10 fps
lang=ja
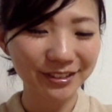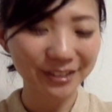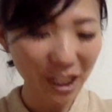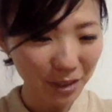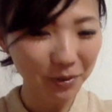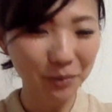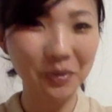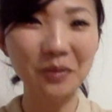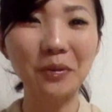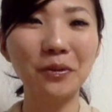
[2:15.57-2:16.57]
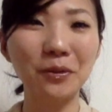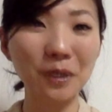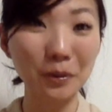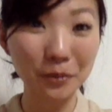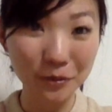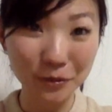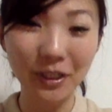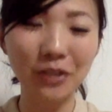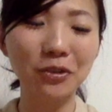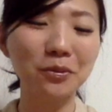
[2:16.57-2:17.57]
テレビを見ることの方が普通
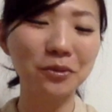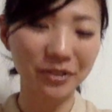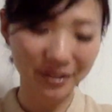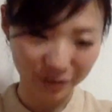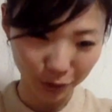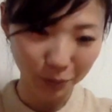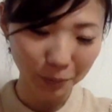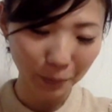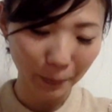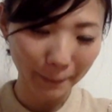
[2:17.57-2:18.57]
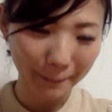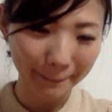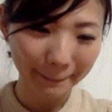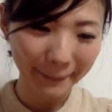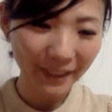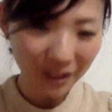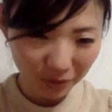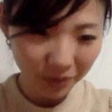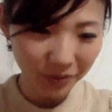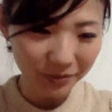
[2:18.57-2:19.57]
だと思うんですよ。け
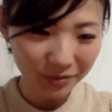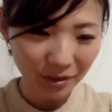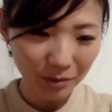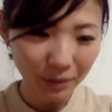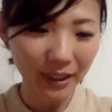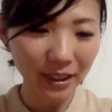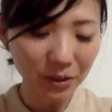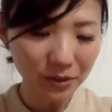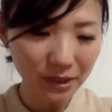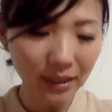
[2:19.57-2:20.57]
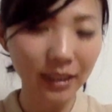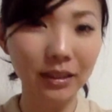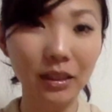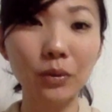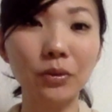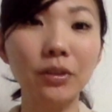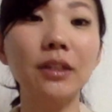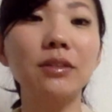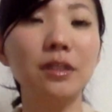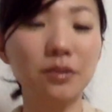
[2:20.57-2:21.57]
ど、まあ、何をしたかっていうこと
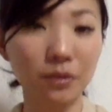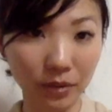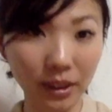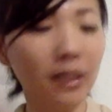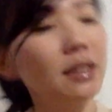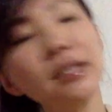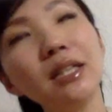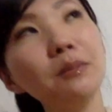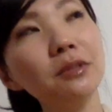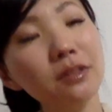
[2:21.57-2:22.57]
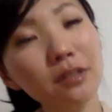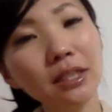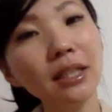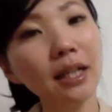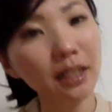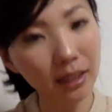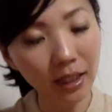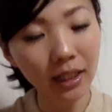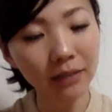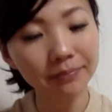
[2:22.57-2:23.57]
ですよね。ジェームズ・スキナー
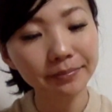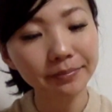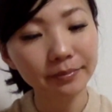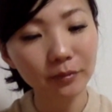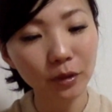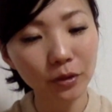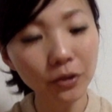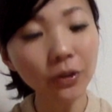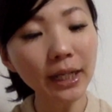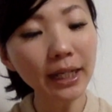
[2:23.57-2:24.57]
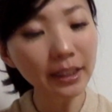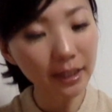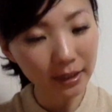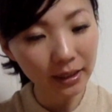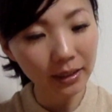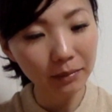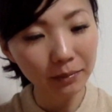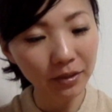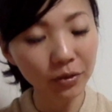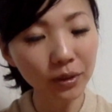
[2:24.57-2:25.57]
が、その間に、
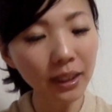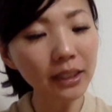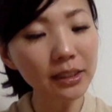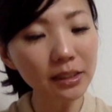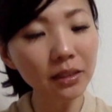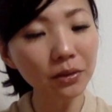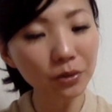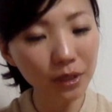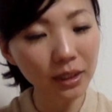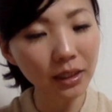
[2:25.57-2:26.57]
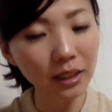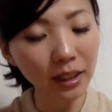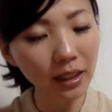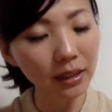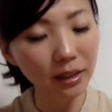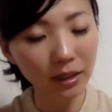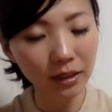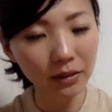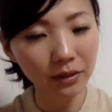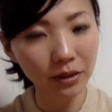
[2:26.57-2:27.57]
まあ、それが1年後に叶った
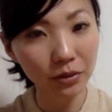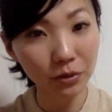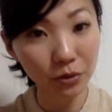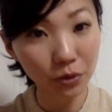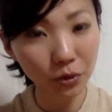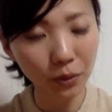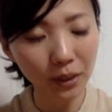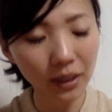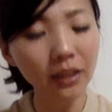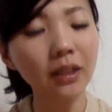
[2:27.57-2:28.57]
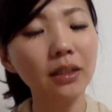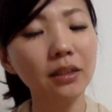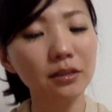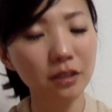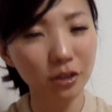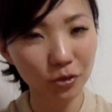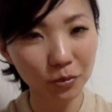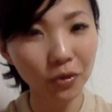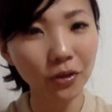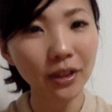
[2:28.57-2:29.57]
かって言われるとちょっとわからないんですけど
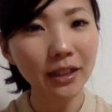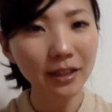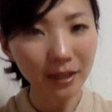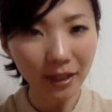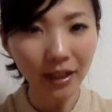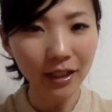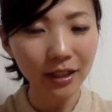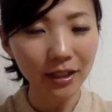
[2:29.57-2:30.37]
も、ただ、